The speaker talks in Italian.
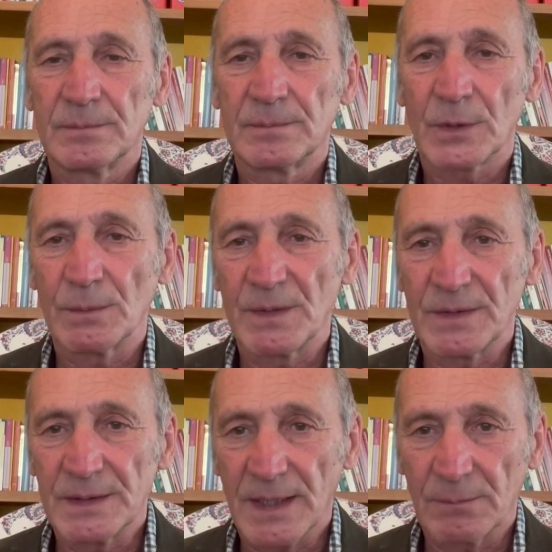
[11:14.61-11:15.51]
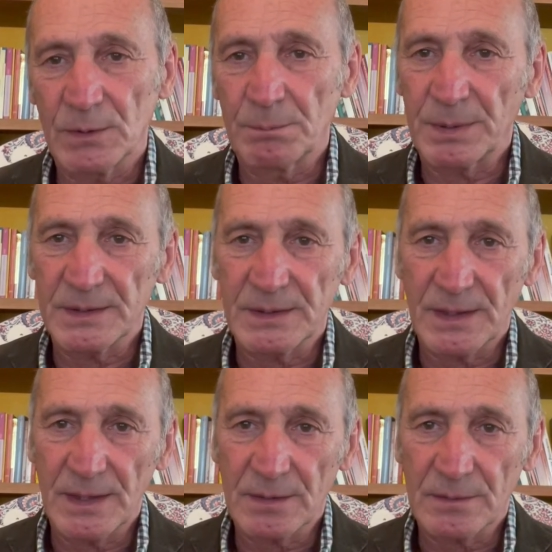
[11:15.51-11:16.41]
come vediamo, il
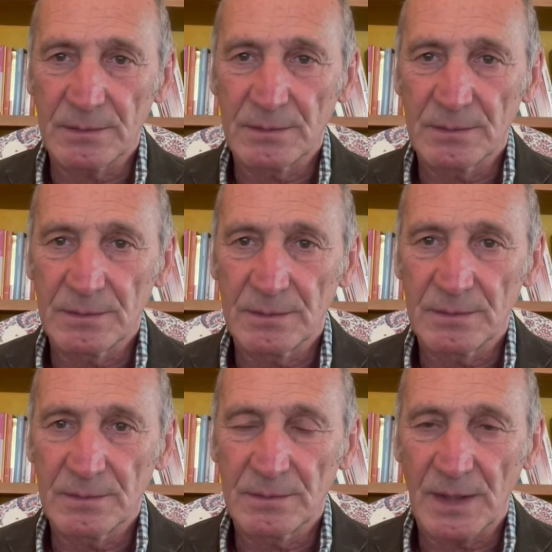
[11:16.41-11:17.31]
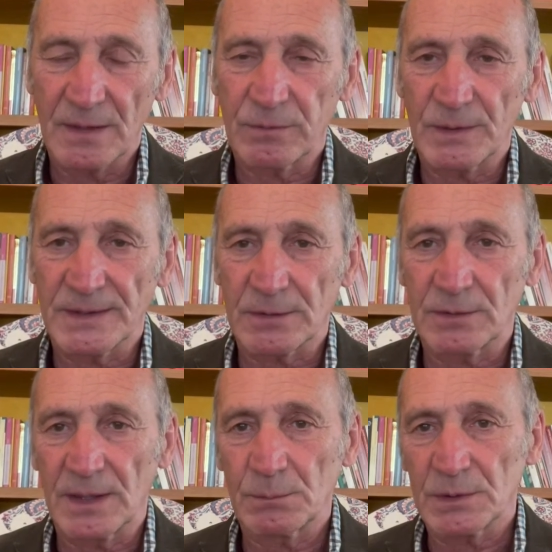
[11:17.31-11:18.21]
pensiero è influenzato
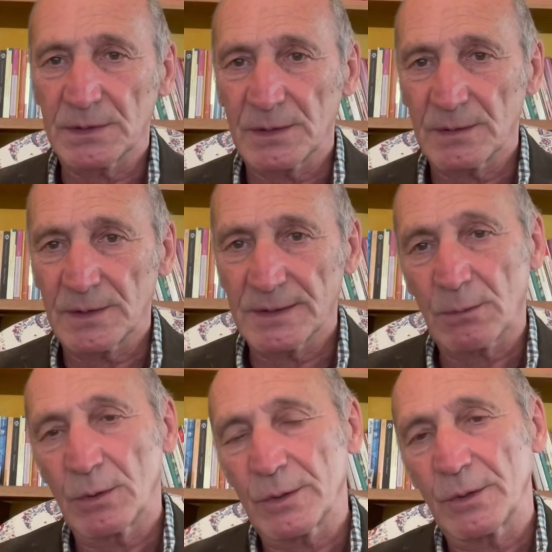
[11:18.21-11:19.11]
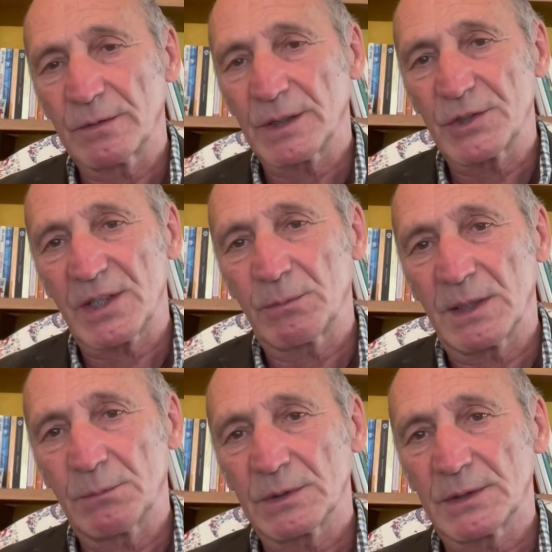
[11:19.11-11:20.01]
dalle emozioni, da quello che noi facciamo le
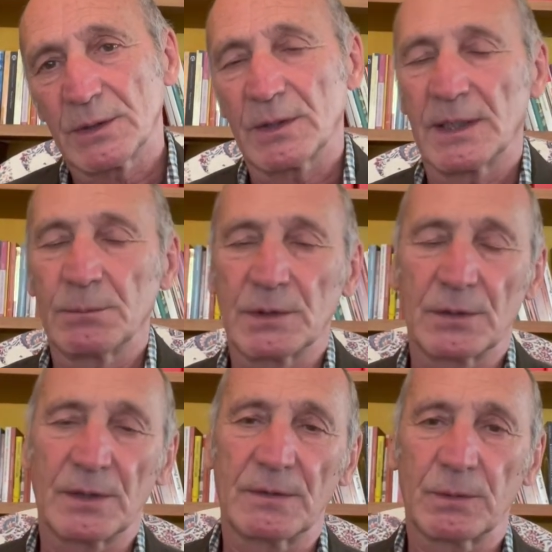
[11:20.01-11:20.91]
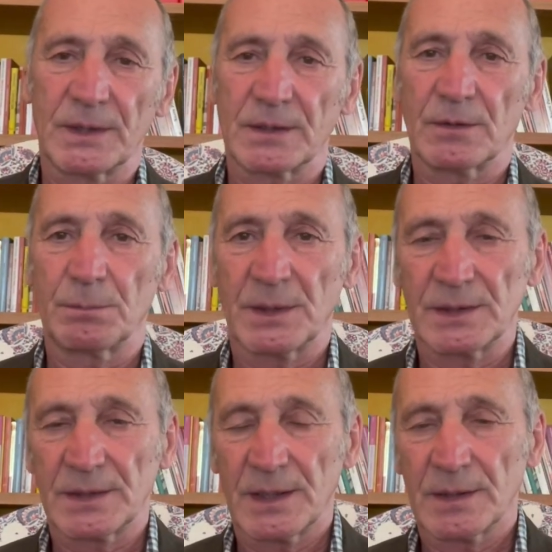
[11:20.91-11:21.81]
emozioni, le emozioni influenzano il
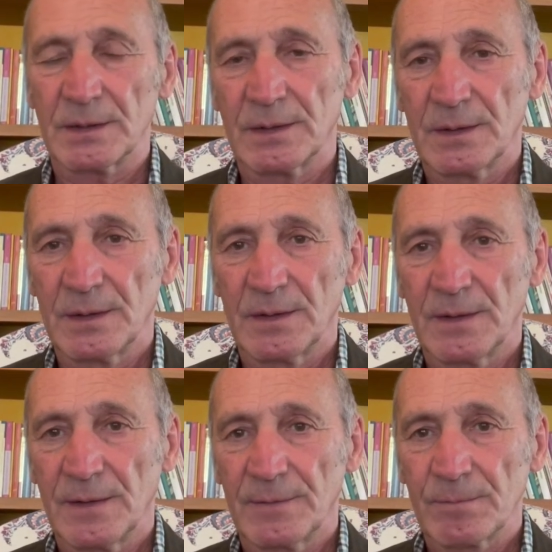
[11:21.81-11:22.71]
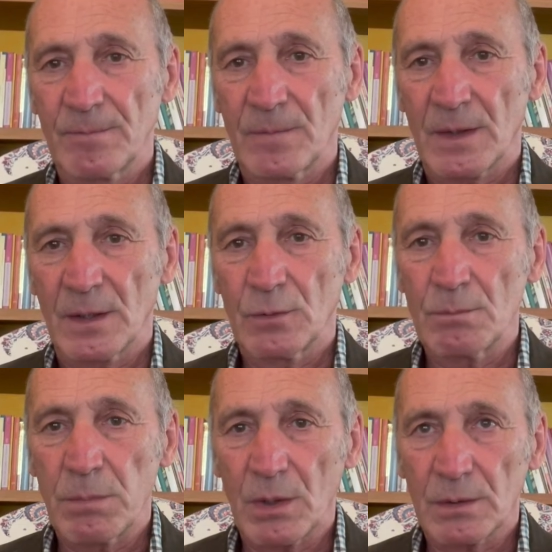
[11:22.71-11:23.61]
pensiero. Un
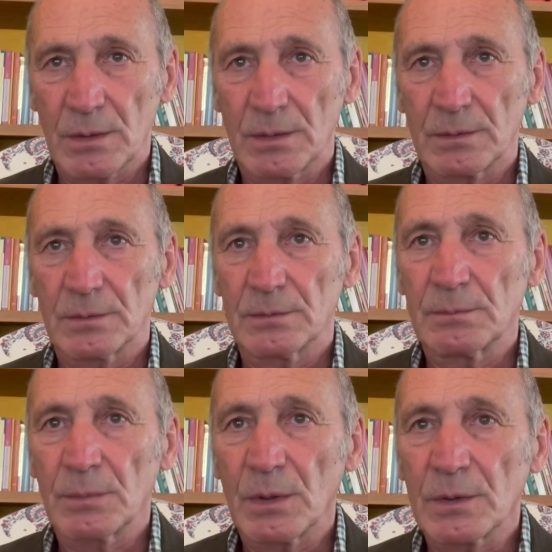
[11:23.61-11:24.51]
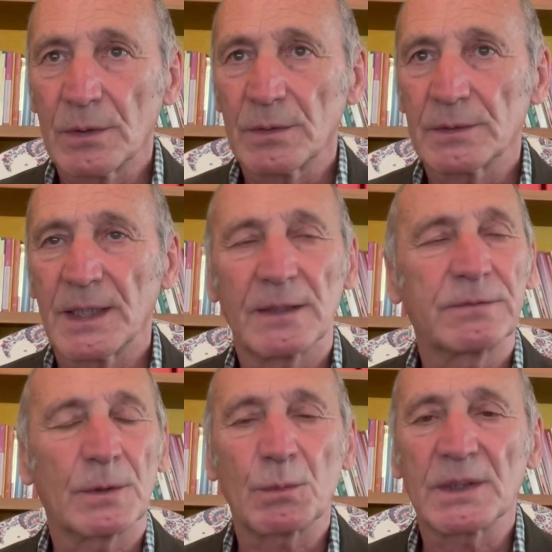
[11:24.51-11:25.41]
blocco, un blocco della
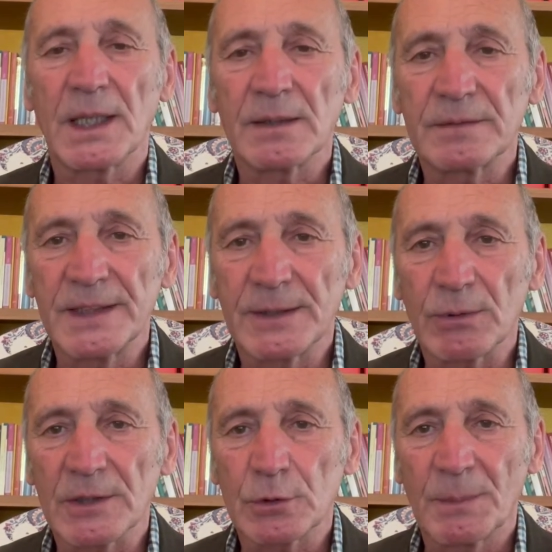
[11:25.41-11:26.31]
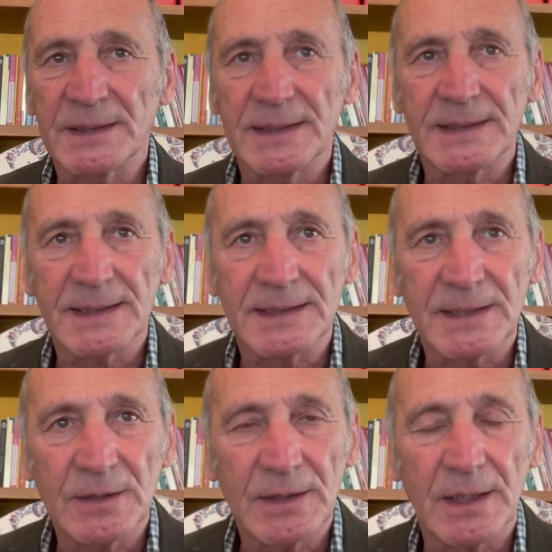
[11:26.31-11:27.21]
forma della vita, una
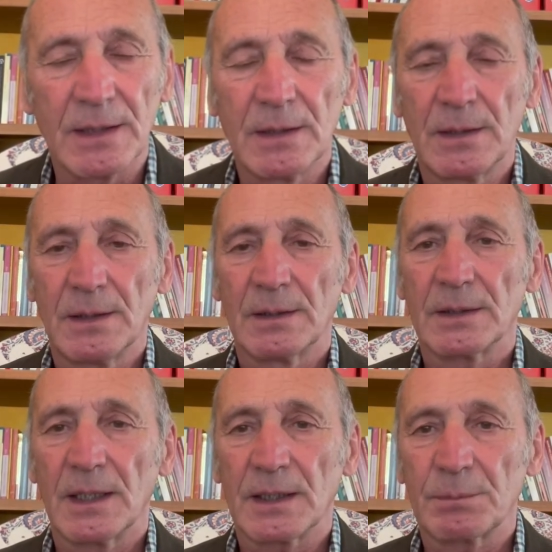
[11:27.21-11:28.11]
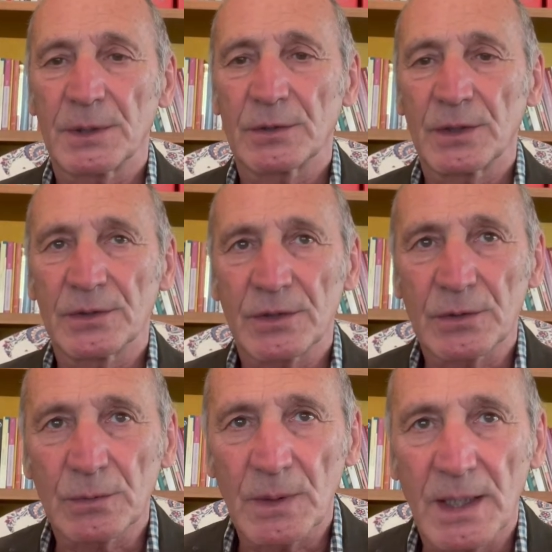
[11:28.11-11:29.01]
somatizzazione della repressione
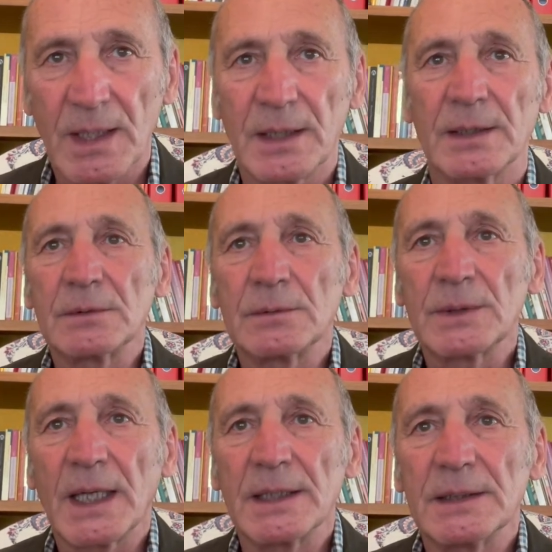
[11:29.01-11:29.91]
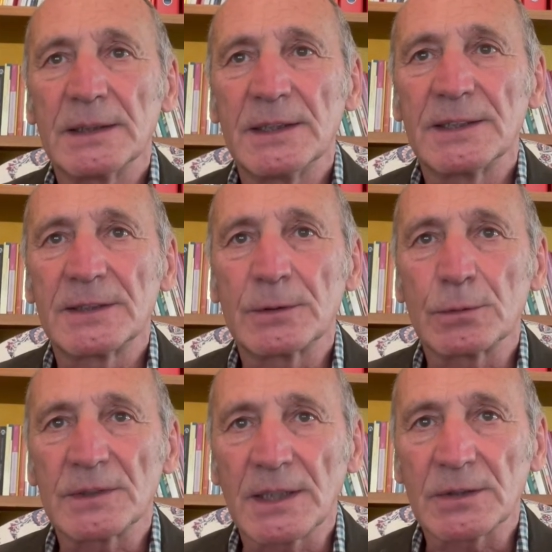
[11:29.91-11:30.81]
sessuale, una
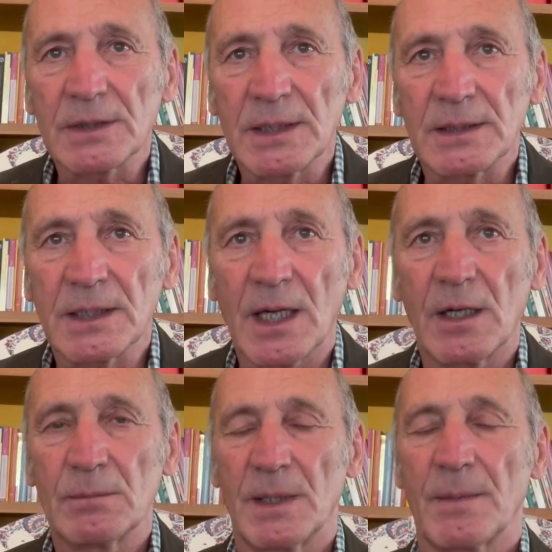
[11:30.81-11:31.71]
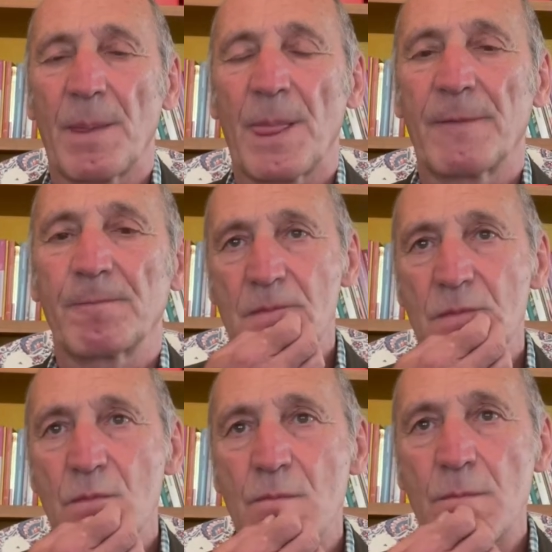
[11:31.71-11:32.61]
istituzionalizzazione del trauma,
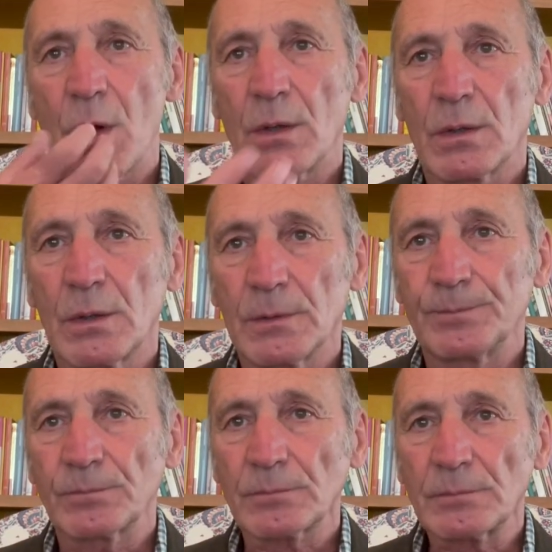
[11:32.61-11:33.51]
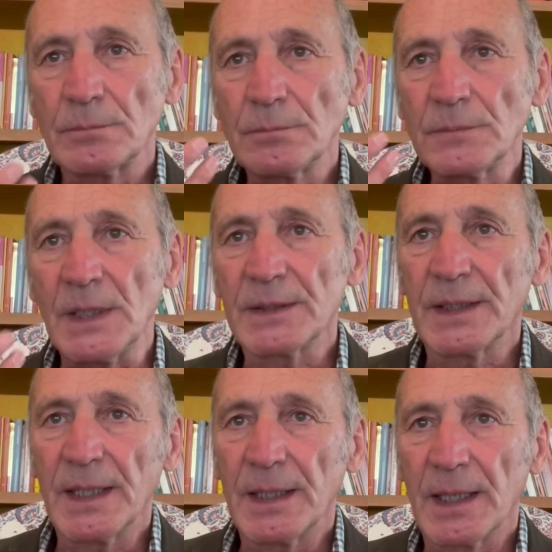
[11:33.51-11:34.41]
un blocco
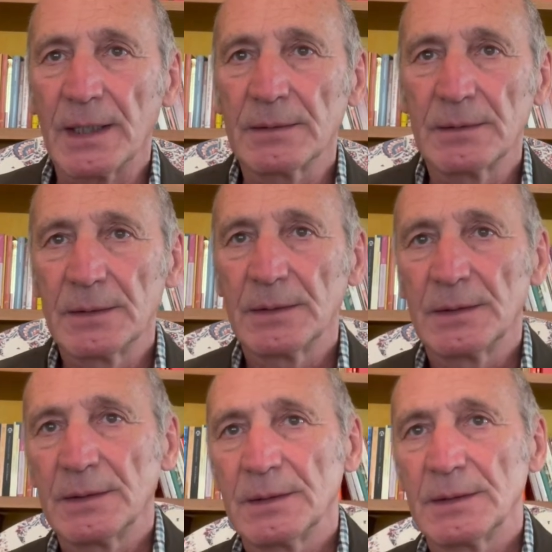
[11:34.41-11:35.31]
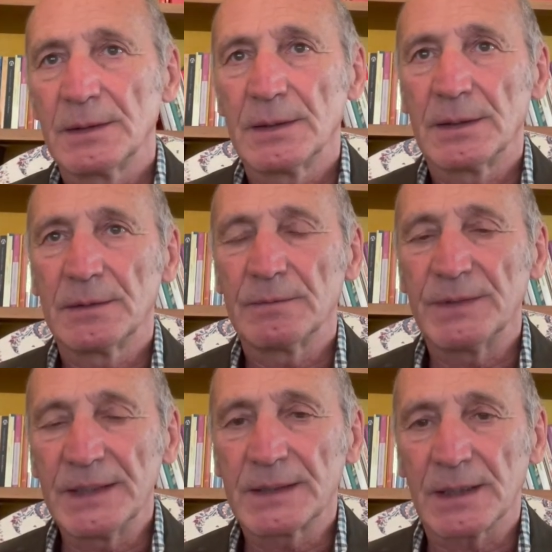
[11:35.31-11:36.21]
nella
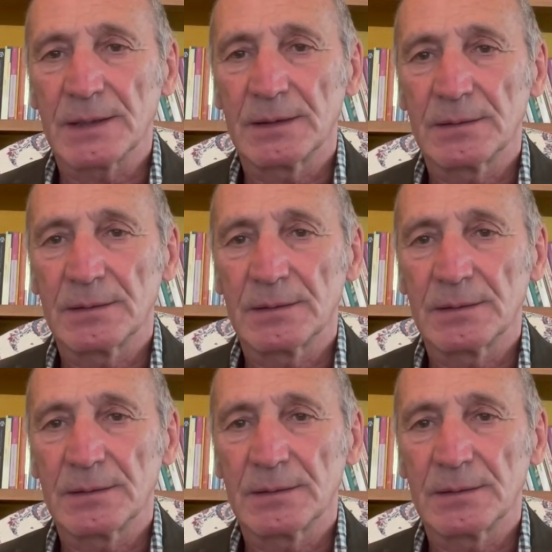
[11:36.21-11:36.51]
vita